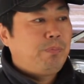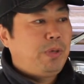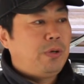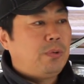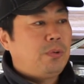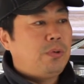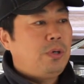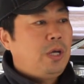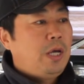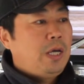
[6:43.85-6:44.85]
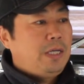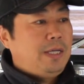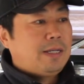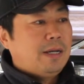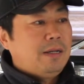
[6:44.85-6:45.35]
比如
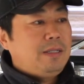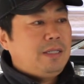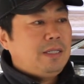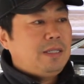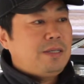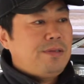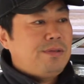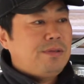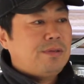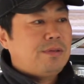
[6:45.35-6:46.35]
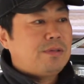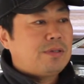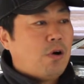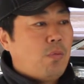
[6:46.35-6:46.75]
以更低的薪资招